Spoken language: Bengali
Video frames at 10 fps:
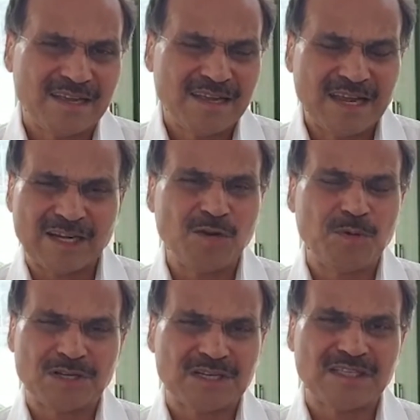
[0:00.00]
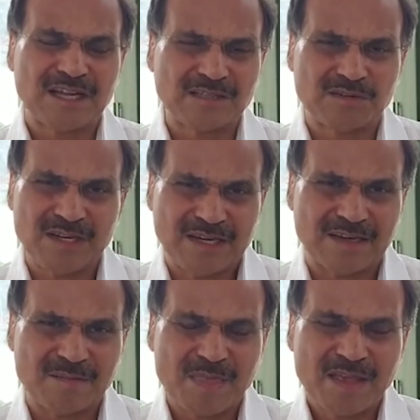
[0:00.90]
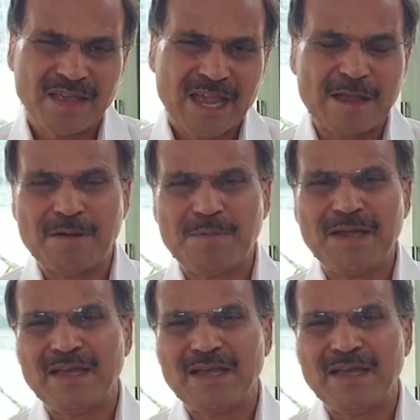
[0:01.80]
এটার উপরে সিদ্ধান্ত নিন এইভাবে